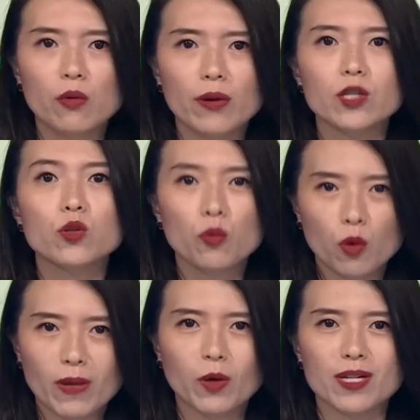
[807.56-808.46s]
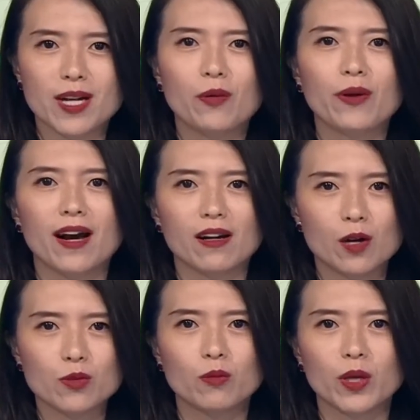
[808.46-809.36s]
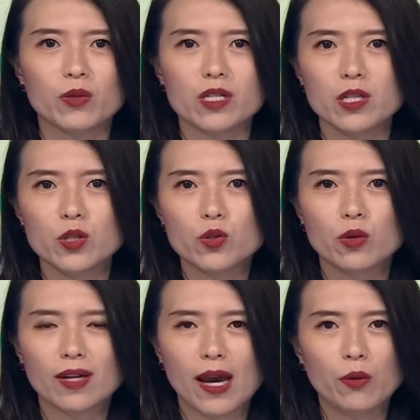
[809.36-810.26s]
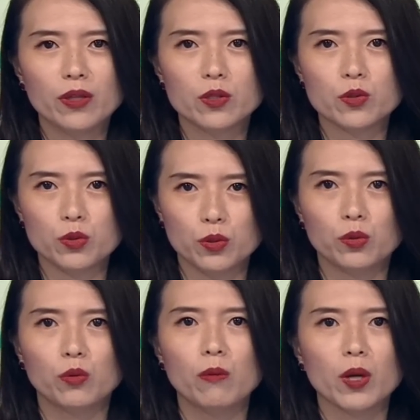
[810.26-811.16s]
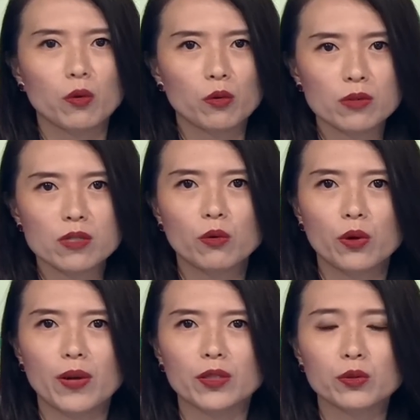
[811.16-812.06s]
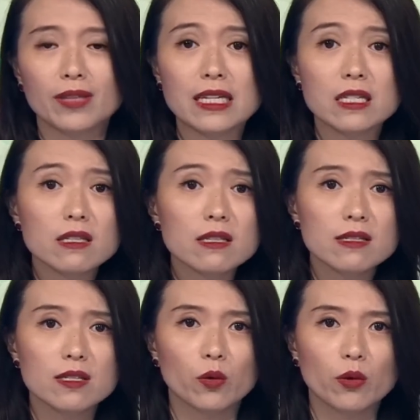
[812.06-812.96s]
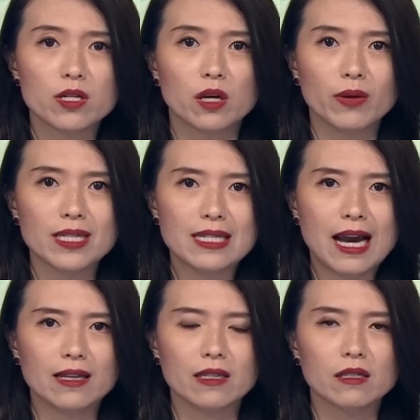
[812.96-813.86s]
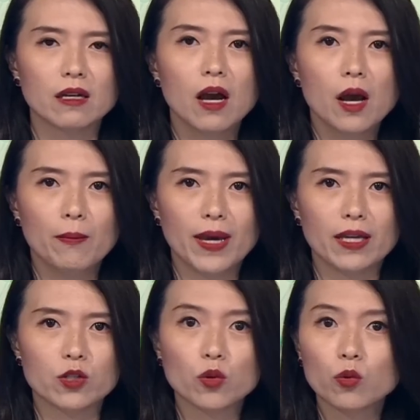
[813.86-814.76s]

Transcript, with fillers: 会，中国美国商会啊，告诉美国之音说，该会的许多美国公司会员都担心自己会成为下一个被中